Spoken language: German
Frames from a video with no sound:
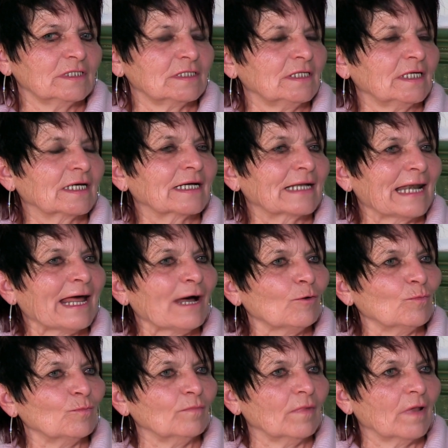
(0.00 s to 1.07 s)
das nicht
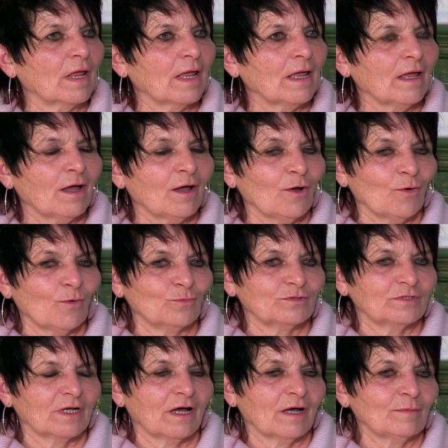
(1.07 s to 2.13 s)
glauben.
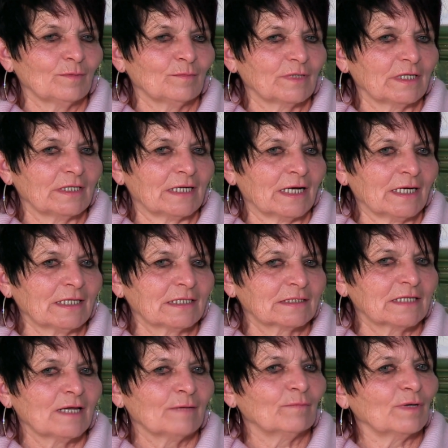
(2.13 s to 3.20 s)
Und da habe ich mir
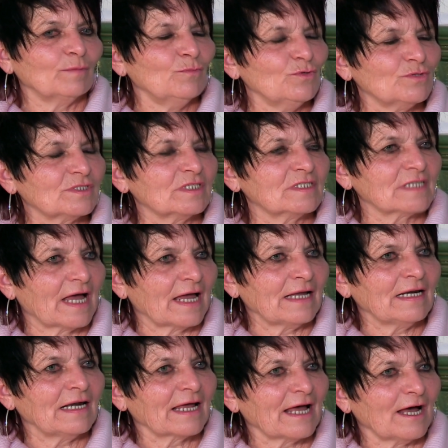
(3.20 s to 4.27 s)
gedacht, man müsste es
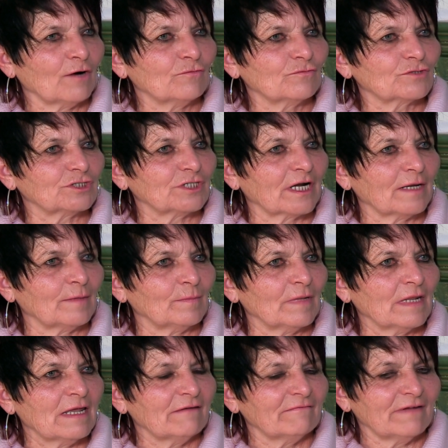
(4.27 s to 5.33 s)
eigentlich
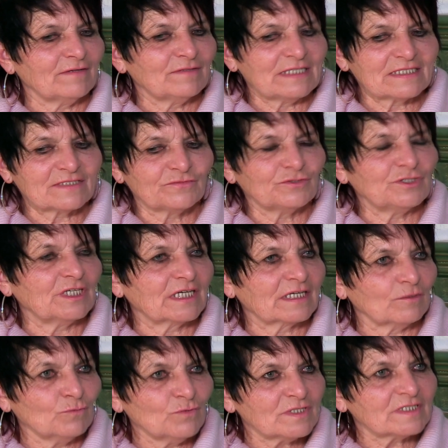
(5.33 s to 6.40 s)
aufschreiben, weil das für die,
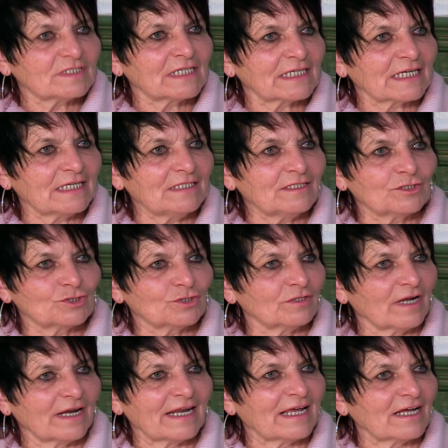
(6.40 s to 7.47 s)
unsere Kinder
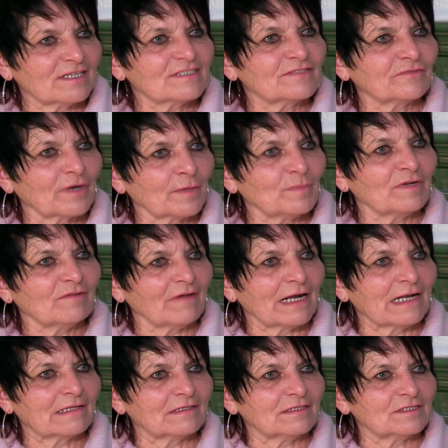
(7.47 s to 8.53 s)
schon eine ganz fremde
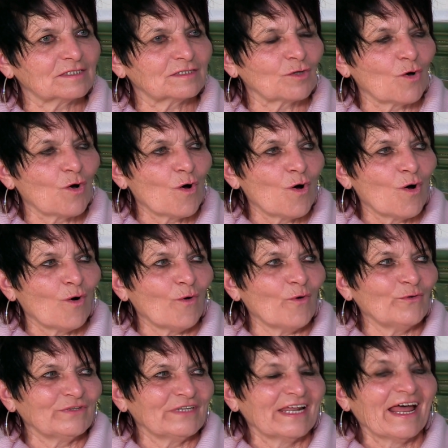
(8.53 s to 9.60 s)
Welt ist.
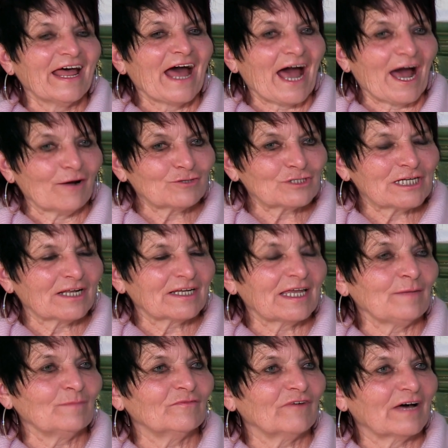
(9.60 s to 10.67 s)
Und
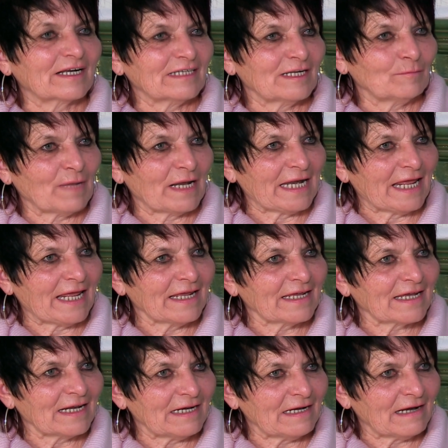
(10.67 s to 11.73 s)
Ausschlaggebend war dann meine
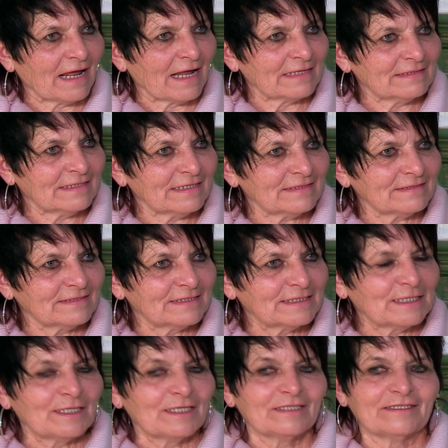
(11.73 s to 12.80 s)
Enkelin Anna.
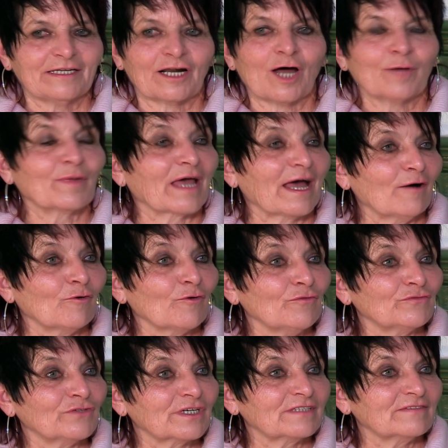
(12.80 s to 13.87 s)
Der habe ich auch
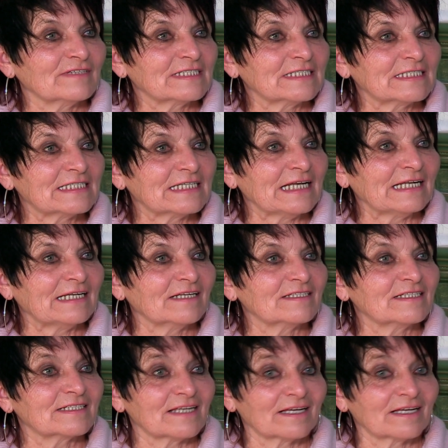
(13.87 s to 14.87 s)
öfter etwas erzählt. Da hat sie